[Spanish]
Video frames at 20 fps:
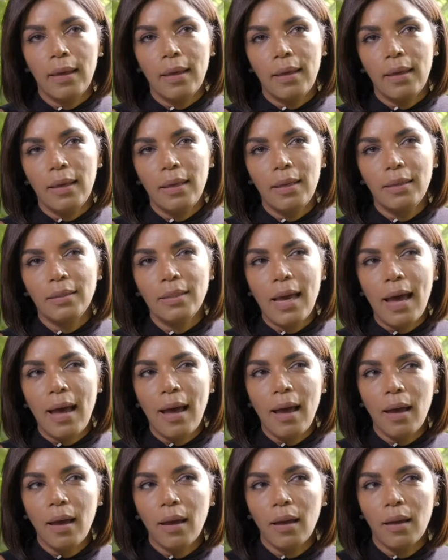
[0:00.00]
Y
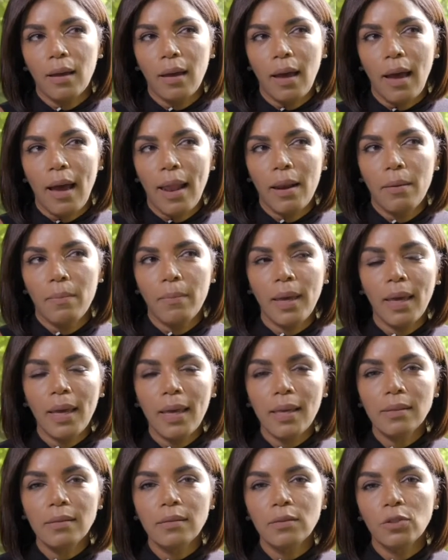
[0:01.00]
ya al
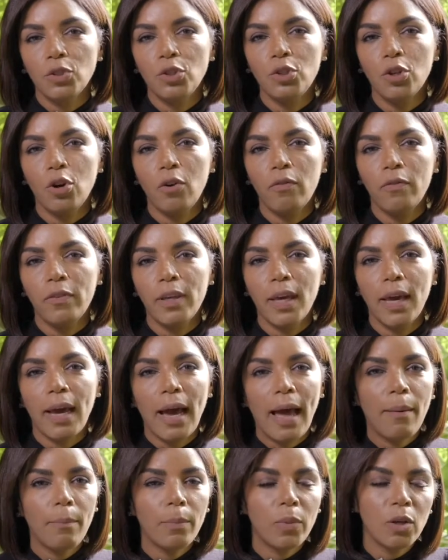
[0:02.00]
mes yo vi
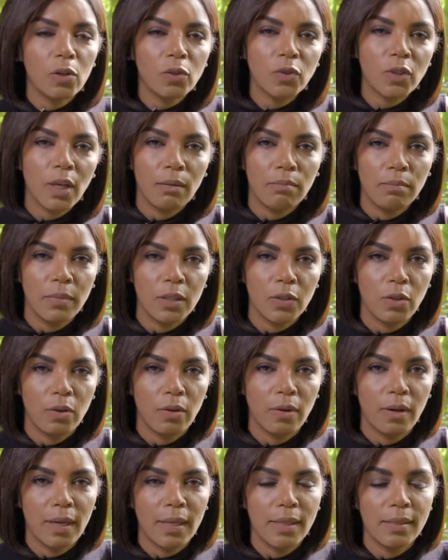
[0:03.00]
cambios en mis
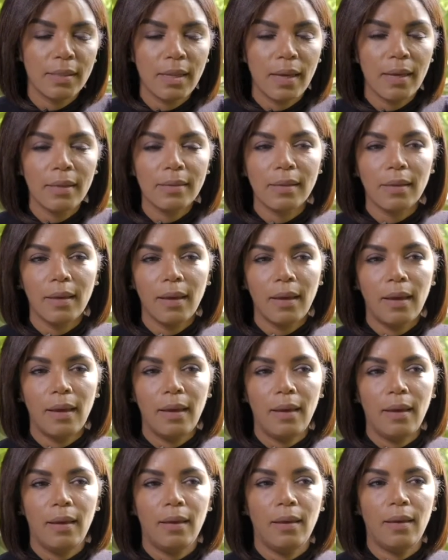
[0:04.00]
sonrisas
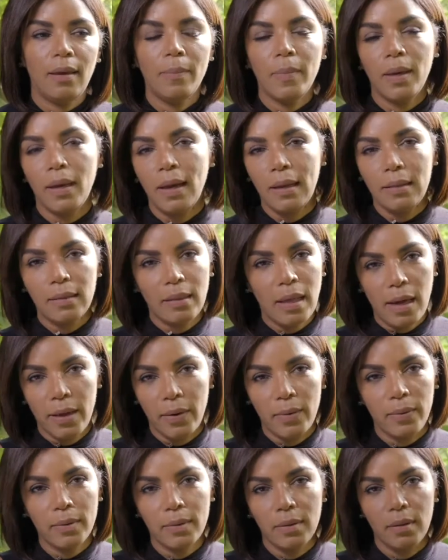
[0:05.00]
que, me
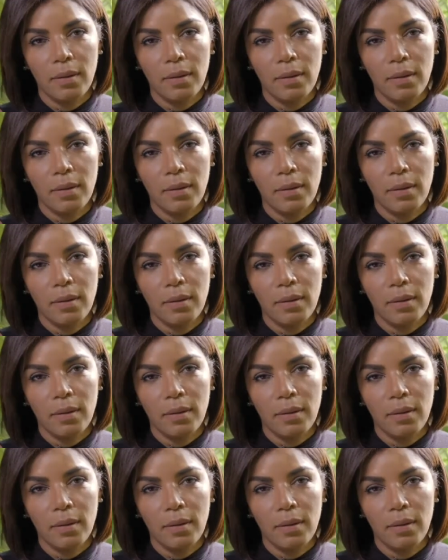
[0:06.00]
encantaron.